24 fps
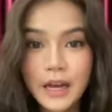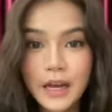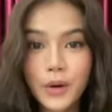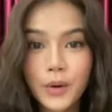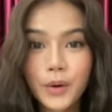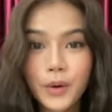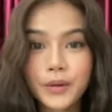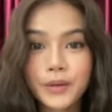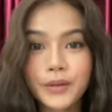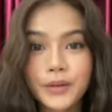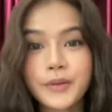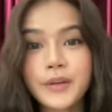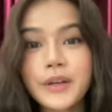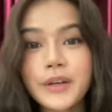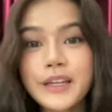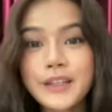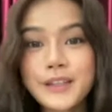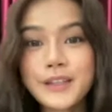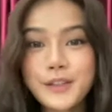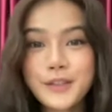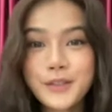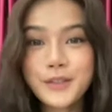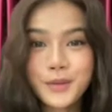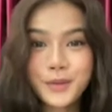na ako in 3,
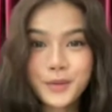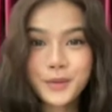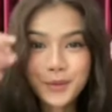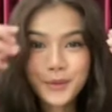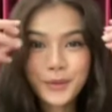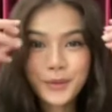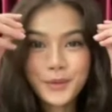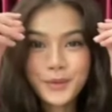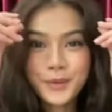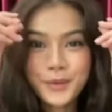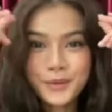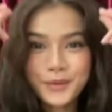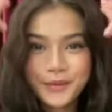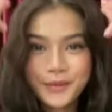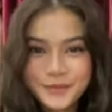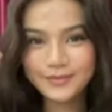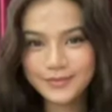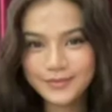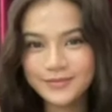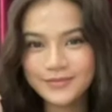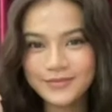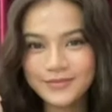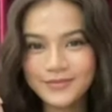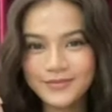2,
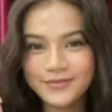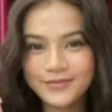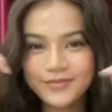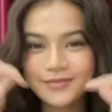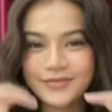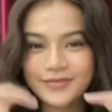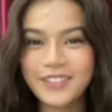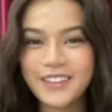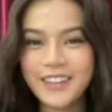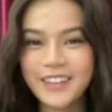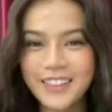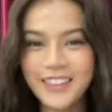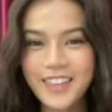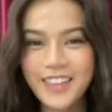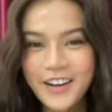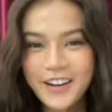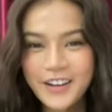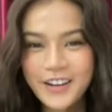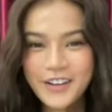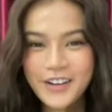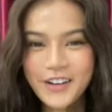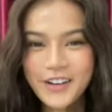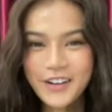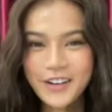There
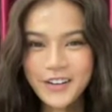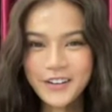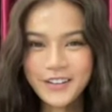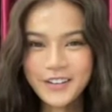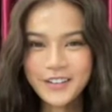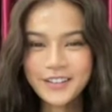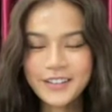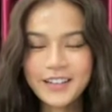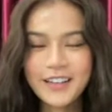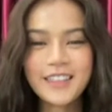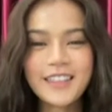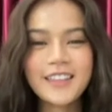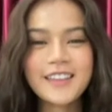you go!